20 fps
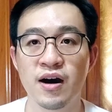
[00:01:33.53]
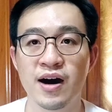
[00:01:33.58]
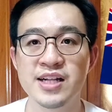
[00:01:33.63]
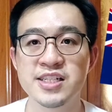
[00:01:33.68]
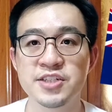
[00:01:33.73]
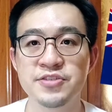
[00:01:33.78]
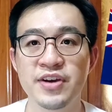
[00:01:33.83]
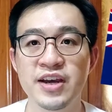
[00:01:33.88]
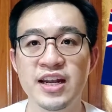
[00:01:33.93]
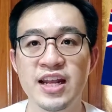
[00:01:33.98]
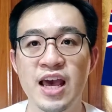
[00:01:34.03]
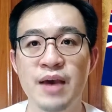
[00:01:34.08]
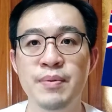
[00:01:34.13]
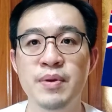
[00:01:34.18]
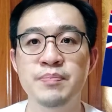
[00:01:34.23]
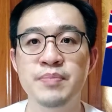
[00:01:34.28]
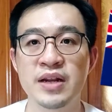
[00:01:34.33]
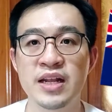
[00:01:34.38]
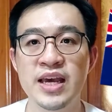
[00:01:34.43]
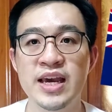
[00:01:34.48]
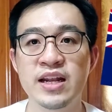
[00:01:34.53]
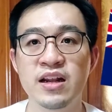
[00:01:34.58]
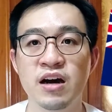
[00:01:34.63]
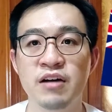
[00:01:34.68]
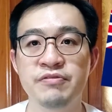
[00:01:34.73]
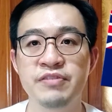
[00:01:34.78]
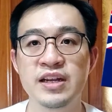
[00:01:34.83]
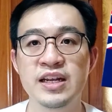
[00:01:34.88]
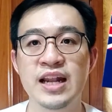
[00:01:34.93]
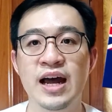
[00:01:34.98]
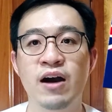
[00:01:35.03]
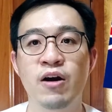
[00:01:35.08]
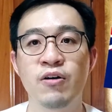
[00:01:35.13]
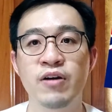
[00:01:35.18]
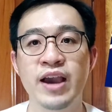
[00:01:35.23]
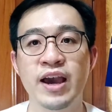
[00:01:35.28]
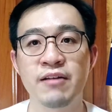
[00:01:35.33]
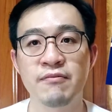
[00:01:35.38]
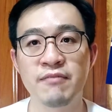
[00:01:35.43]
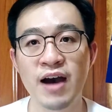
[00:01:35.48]
ออสเตรเลียเป็นประเทศออฟฟิศหลักของ
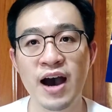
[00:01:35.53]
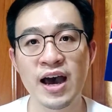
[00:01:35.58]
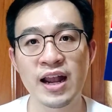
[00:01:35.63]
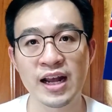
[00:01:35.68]
แคนวา